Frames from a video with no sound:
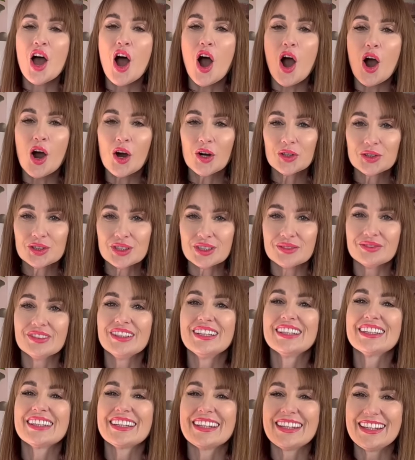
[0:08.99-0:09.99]
o tym,
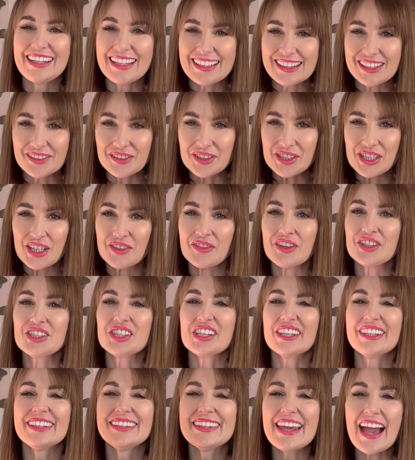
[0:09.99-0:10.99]
kiedy wysiewać,
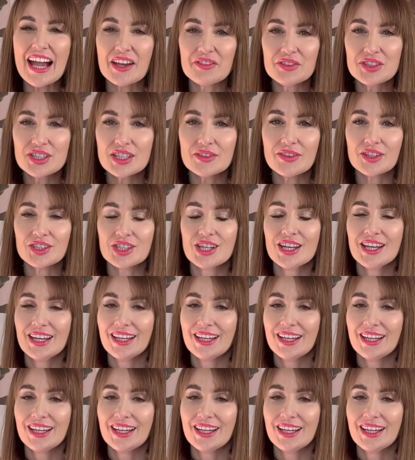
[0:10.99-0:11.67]
jak wysiewać